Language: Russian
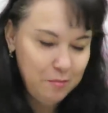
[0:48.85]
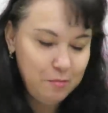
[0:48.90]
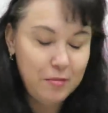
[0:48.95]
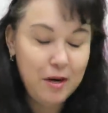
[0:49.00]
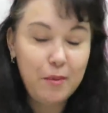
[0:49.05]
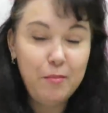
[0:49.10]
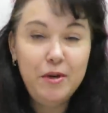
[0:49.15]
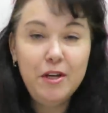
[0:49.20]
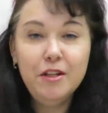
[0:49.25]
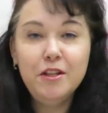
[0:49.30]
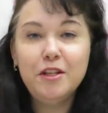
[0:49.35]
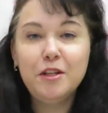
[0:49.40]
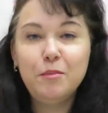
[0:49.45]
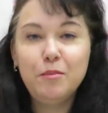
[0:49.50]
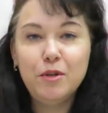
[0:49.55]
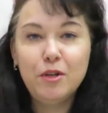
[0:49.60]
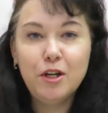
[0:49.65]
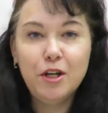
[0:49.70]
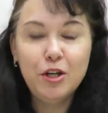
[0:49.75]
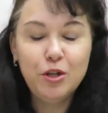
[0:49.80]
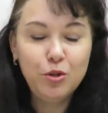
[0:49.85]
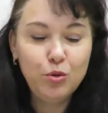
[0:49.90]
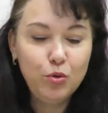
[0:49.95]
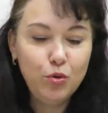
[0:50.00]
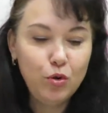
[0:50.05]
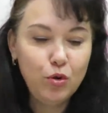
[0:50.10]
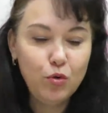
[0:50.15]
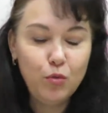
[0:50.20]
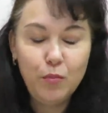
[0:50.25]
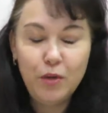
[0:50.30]
моментами,
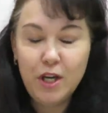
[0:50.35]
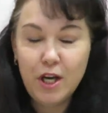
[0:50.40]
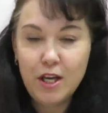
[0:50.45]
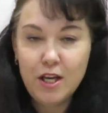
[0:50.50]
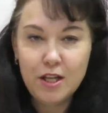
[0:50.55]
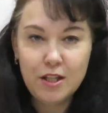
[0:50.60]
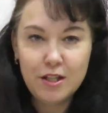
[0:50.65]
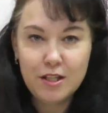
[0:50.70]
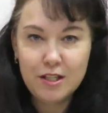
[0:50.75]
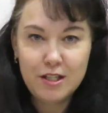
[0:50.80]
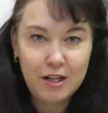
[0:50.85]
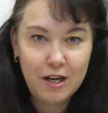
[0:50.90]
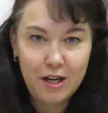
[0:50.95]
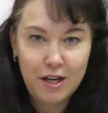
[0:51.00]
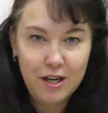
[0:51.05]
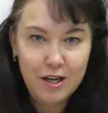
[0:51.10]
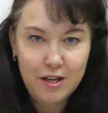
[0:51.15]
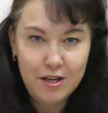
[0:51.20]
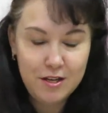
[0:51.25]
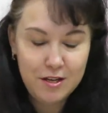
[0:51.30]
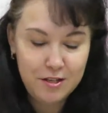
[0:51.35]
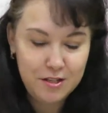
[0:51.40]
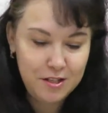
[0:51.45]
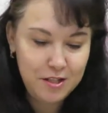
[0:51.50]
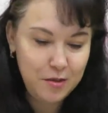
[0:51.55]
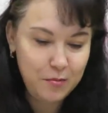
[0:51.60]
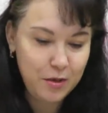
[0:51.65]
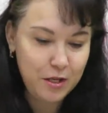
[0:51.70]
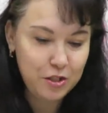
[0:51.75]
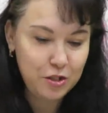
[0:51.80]
но у меня нет настроения
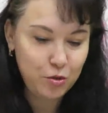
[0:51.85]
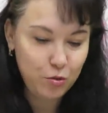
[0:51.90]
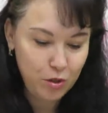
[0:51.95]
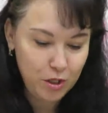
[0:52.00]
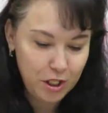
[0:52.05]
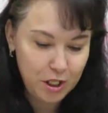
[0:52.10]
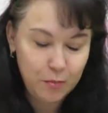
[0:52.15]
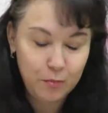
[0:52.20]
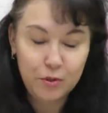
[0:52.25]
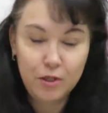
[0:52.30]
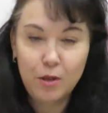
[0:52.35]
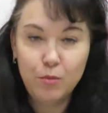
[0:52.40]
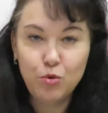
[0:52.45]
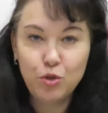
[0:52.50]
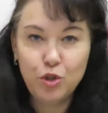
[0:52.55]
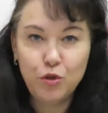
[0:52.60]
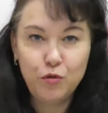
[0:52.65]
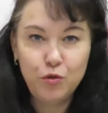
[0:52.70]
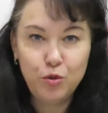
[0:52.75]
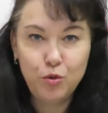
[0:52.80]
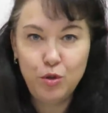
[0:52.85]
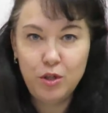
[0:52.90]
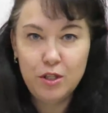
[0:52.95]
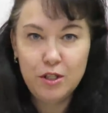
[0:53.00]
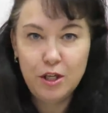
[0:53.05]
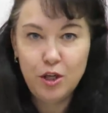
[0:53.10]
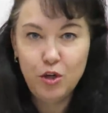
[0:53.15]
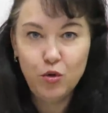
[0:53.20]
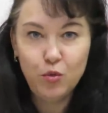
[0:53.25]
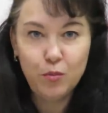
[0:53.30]
снимать ролики, потому что всю
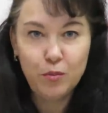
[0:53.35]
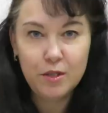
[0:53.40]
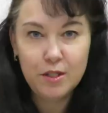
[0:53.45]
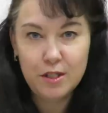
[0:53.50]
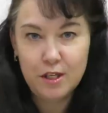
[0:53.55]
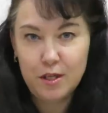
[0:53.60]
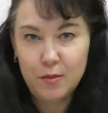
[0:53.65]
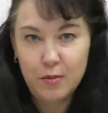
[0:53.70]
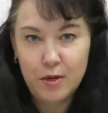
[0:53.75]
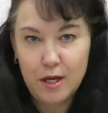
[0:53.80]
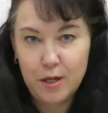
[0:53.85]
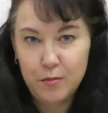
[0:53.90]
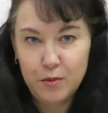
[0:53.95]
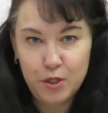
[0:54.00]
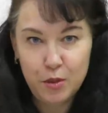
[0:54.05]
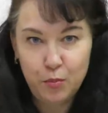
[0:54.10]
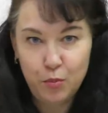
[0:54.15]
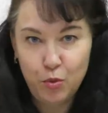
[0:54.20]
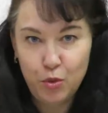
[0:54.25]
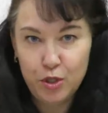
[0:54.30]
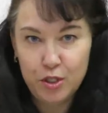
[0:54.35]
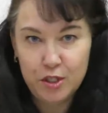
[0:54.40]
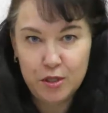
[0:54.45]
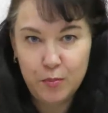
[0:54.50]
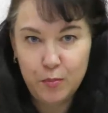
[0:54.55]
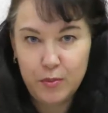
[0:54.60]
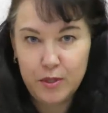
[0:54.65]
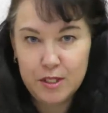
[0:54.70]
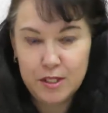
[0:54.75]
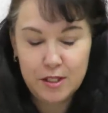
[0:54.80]
неделю мы занимаемся
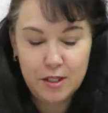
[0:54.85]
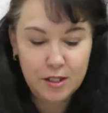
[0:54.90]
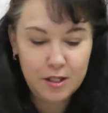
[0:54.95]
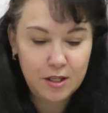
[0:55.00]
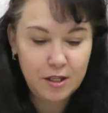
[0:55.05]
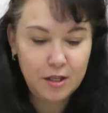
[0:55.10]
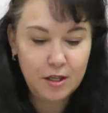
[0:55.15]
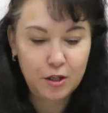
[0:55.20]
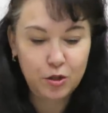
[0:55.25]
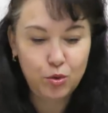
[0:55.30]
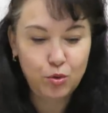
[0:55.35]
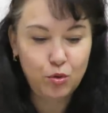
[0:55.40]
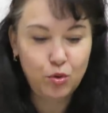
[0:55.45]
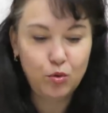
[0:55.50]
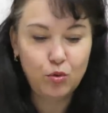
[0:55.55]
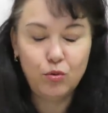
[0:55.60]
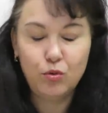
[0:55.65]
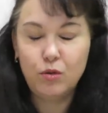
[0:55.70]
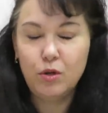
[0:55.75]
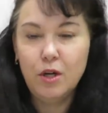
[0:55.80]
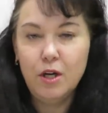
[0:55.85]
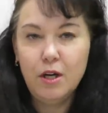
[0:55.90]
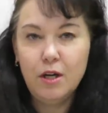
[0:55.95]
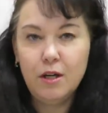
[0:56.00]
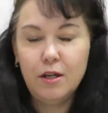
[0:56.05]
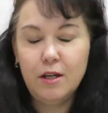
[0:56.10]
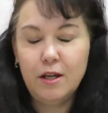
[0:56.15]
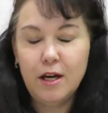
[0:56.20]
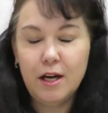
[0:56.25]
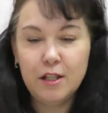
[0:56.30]
поиском посылки, которую
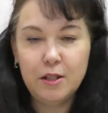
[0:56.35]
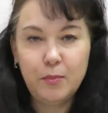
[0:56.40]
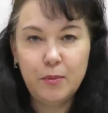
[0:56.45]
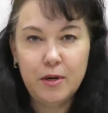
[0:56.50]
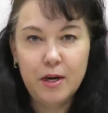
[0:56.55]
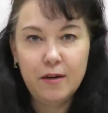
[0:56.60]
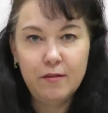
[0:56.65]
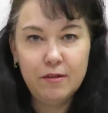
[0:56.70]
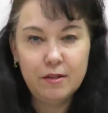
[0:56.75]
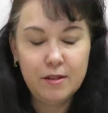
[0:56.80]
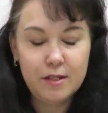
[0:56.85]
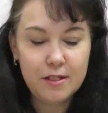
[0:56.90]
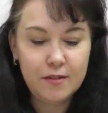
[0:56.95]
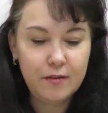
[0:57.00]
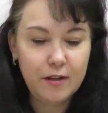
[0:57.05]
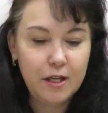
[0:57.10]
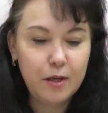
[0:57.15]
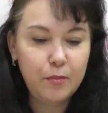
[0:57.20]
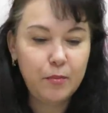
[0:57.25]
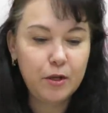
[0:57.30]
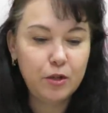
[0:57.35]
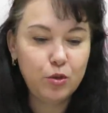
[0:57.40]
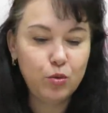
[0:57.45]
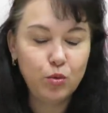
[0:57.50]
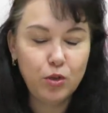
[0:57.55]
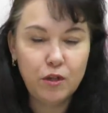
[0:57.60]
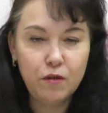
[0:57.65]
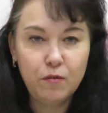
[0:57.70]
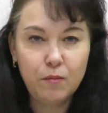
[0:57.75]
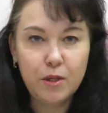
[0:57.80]
я отправила своей
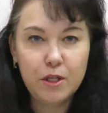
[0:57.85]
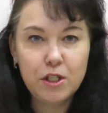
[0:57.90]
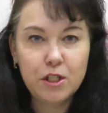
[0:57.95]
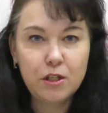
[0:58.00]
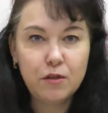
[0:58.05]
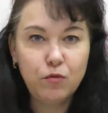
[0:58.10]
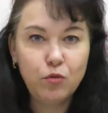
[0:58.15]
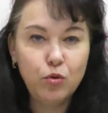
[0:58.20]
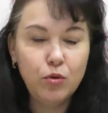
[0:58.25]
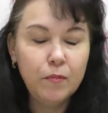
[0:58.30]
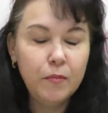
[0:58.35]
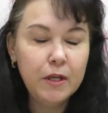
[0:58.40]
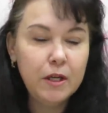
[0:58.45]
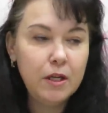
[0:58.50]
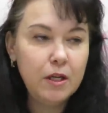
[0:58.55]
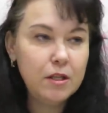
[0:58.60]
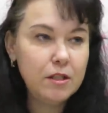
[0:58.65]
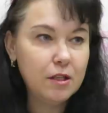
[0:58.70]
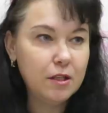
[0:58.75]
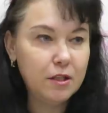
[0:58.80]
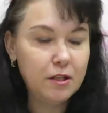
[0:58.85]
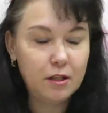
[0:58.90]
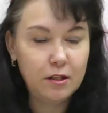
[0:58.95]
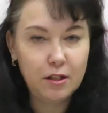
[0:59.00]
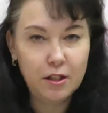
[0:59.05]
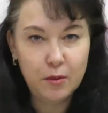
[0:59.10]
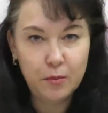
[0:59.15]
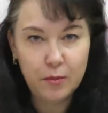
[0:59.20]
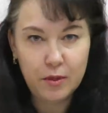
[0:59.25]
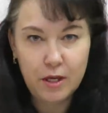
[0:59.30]
подруге в Москву из
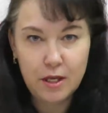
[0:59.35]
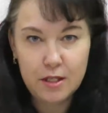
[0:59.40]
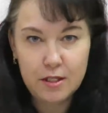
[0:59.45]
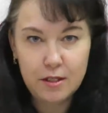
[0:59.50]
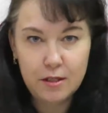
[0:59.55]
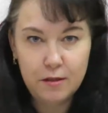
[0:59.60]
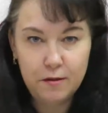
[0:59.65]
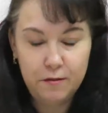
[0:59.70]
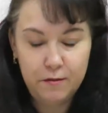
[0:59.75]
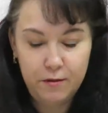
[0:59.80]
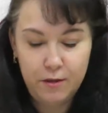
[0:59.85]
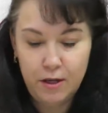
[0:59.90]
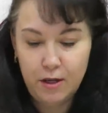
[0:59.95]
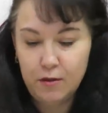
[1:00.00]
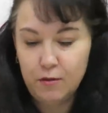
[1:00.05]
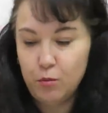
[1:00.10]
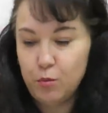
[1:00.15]
интернет-магазина «Фея».